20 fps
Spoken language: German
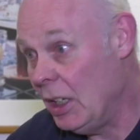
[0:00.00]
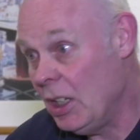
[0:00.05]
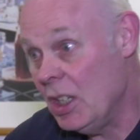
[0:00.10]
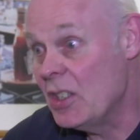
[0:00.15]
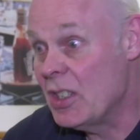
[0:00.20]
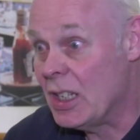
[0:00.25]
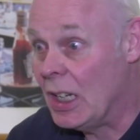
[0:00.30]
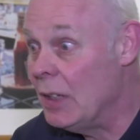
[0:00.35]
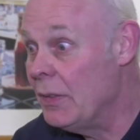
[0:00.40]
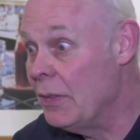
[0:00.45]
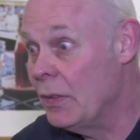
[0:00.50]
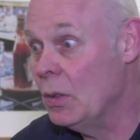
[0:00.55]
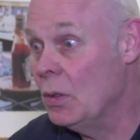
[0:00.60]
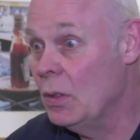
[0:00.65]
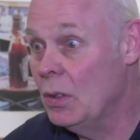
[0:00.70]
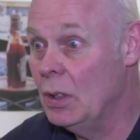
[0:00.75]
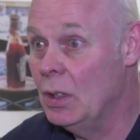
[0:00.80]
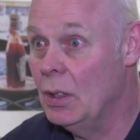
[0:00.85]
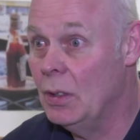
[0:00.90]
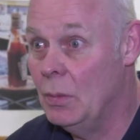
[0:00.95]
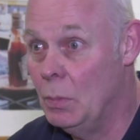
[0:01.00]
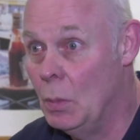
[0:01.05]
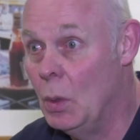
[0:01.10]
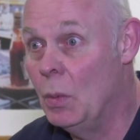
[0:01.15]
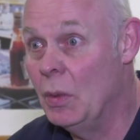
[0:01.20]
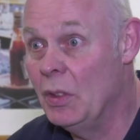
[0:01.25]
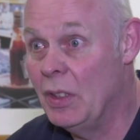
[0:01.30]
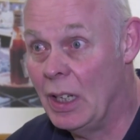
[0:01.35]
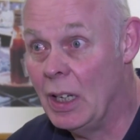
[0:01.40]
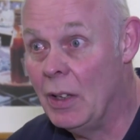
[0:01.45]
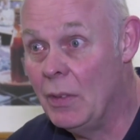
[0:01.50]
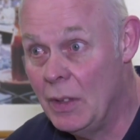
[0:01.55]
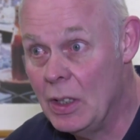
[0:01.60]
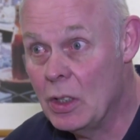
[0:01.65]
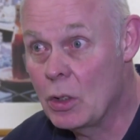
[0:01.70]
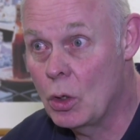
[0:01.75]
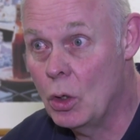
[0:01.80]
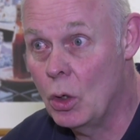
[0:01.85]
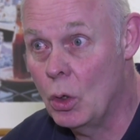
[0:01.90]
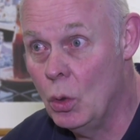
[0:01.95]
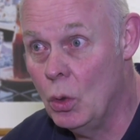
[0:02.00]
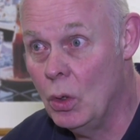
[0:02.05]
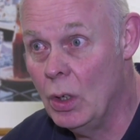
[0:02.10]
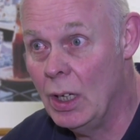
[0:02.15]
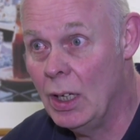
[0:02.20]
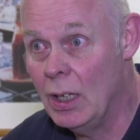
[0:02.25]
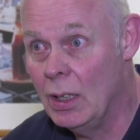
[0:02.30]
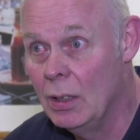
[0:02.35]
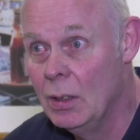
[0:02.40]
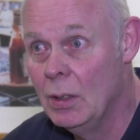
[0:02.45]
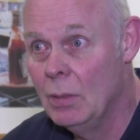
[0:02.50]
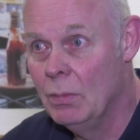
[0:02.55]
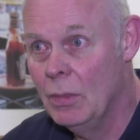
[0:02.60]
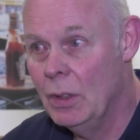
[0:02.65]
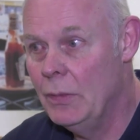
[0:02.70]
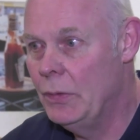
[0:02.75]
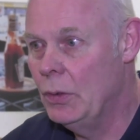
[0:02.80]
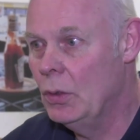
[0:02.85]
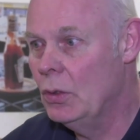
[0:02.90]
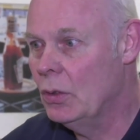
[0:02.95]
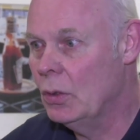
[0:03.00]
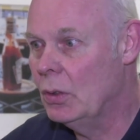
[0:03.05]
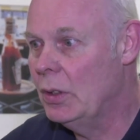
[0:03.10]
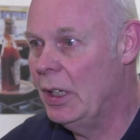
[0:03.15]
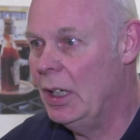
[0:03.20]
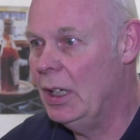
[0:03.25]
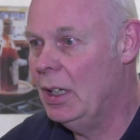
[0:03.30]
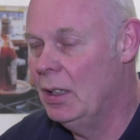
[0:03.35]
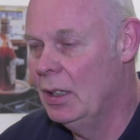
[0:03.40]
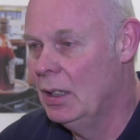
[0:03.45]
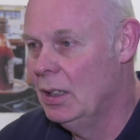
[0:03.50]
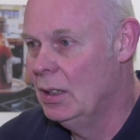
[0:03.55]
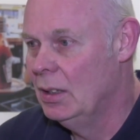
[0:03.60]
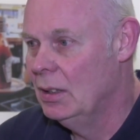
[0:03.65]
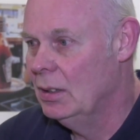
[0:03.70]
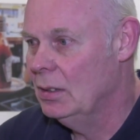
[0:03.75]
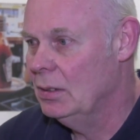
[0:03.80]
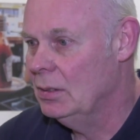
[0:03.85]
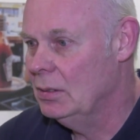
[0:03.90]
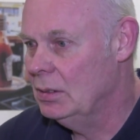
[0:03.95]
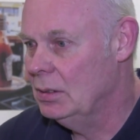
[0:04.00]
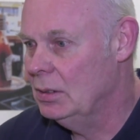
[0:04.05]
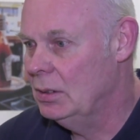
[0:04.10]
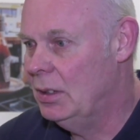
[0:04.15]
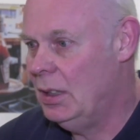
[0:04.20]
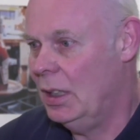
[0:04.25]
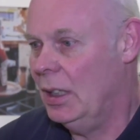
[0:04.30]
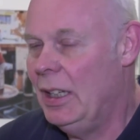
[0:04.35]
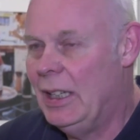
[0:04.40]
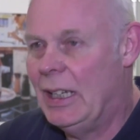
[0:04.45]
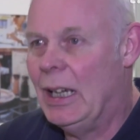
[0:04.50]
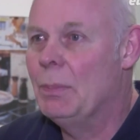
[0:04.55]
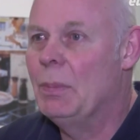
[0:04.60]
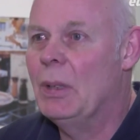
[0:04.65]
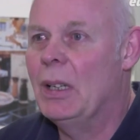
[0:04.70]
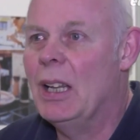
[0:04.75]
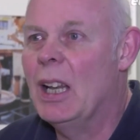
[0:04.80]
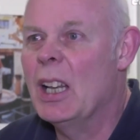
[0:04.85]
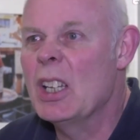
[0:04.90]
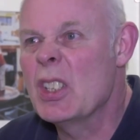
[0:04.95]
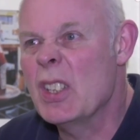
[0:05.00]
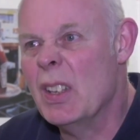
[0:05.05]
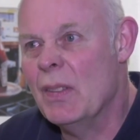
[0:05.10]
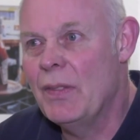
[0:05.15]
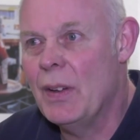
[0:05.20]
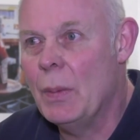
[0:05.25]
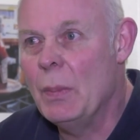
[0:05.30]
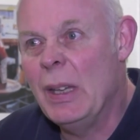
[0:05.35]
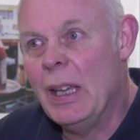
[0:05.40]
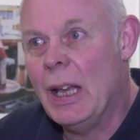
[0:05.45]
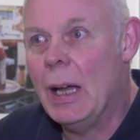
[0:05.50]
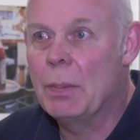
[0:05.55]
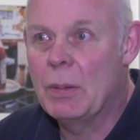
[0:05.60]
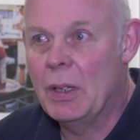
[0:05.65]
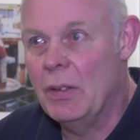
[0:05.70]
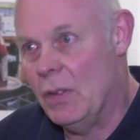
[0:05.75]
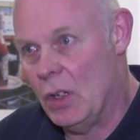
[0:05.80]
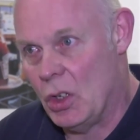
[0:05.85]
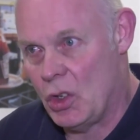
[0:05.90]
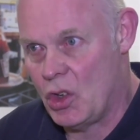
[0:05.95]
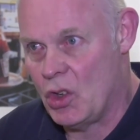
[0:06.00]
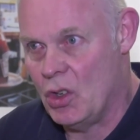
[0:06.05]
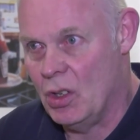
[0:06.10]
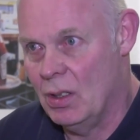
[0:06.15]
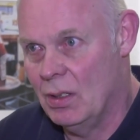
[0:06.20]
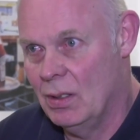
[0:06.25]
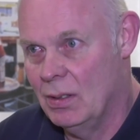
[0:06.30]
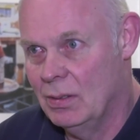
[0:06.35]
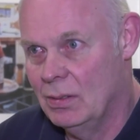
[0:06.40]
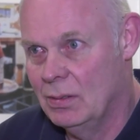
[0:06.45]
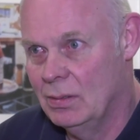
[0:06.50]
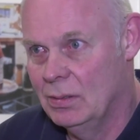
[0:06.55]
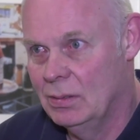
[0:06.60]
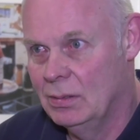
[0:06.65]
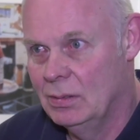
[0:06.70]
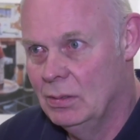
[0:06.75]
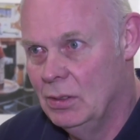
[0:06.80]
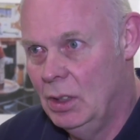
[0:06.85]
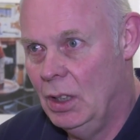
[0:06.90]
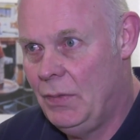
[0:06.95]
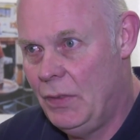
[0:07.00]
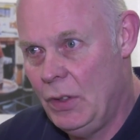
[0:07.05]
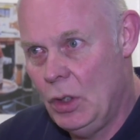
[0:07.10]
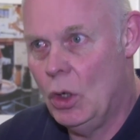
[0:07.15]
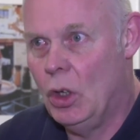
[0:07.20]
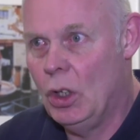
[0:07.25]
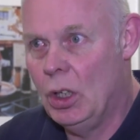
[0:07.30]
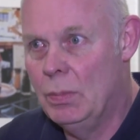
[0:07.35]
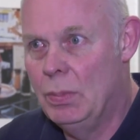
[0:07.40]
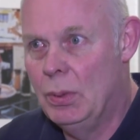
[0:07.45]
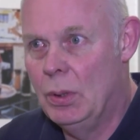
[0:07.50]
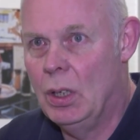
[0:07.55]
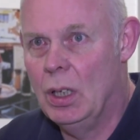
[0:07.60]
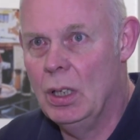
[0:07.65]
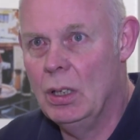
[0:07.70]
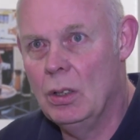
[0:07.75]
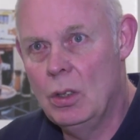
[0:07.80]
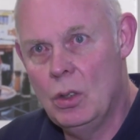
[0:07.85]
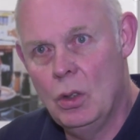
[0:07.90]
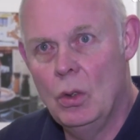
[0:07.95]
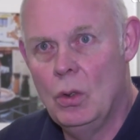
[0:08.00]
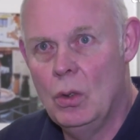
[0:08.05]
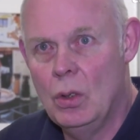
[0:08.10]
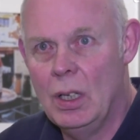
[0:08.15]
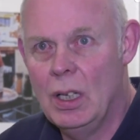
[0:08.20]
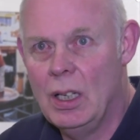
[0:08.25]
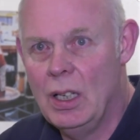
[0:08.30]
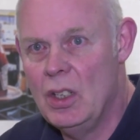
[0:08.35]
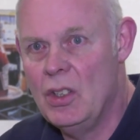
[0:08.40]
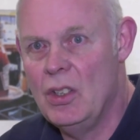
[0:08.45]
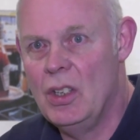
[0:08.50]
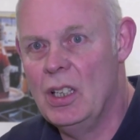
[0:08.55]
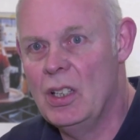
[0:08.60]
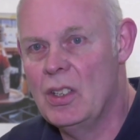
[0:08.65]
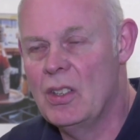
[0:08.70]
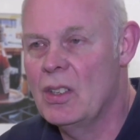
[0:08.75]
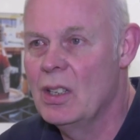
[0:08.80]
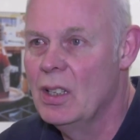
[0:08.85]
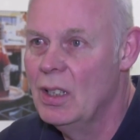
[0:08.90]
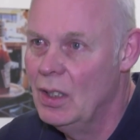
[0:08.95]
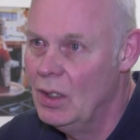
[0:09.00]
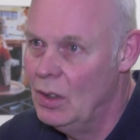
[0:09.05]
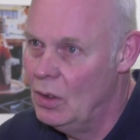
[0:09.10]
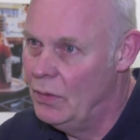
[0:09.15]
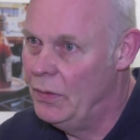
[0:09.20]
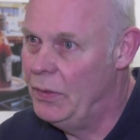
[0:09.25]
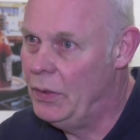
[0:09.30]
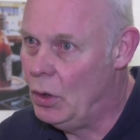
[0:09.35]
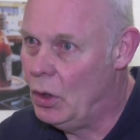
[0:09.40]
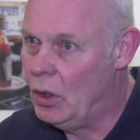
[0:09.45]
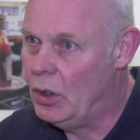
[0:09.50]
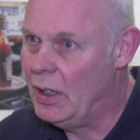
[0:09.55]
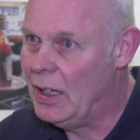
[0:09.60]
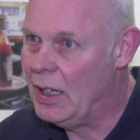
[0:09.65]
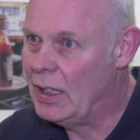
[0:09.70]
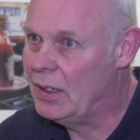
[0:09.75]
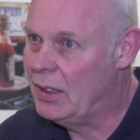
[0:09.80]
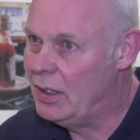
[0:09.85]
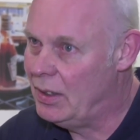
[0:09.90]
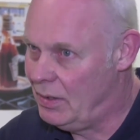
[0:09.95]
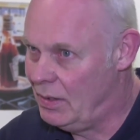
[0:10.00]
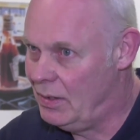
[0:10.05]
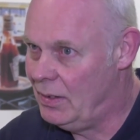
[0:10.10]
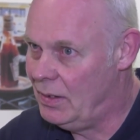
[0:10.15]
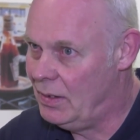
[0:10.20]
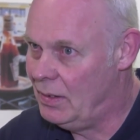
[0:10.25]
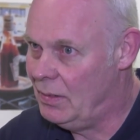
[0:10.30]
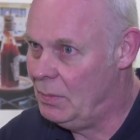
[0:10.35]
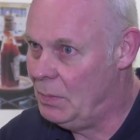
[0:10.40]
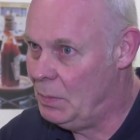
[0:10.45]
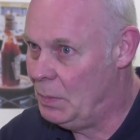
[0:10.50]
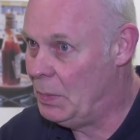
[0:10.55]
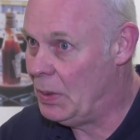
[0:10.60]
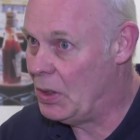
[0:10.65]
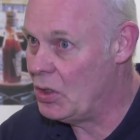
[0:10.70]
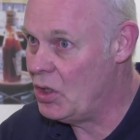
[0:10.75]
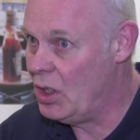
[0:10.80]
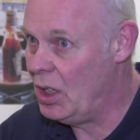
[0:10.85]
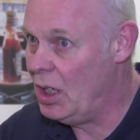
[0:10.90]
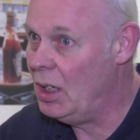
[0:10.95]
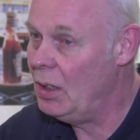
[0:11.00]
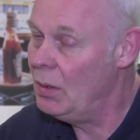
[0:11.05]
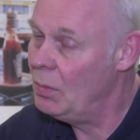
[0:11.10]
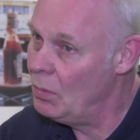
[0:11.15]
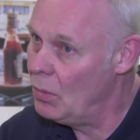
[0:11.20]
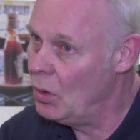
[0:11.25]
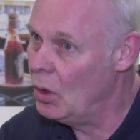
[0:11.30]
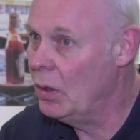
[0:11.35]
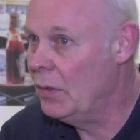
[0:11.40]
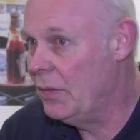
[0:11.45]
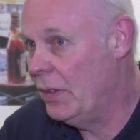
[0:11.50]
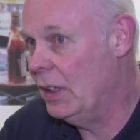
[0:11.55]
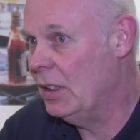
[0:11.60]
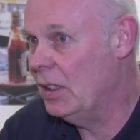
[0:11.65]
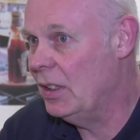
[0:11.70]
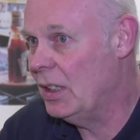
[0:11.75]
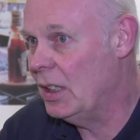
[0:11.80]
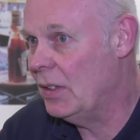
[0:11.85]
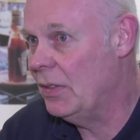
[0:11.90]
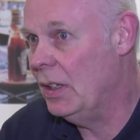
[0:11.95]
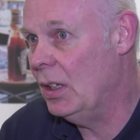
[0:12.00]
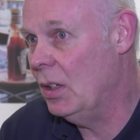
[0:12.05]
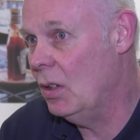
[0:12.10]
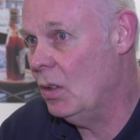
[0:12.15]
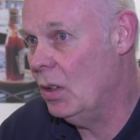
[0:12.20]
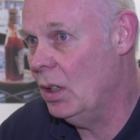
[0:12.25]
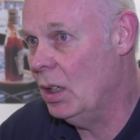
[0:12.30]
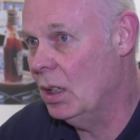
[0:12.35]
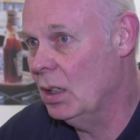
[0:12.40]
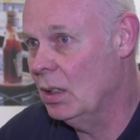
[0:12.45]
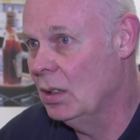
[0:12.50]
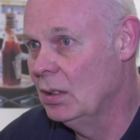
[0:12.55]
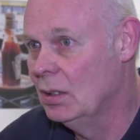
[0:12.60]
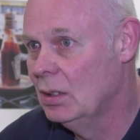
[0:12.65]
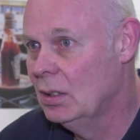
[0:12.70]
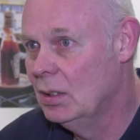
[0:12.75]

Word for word: in eh, de tijd van uh, momentan weer corona, man fühlt, okay, ik heb dat alles van mij abgewaschen. Nee, wie neu geboren, Corona ist jetzt für heute Nacht passé, morgen fängt der Tag wieder neu an.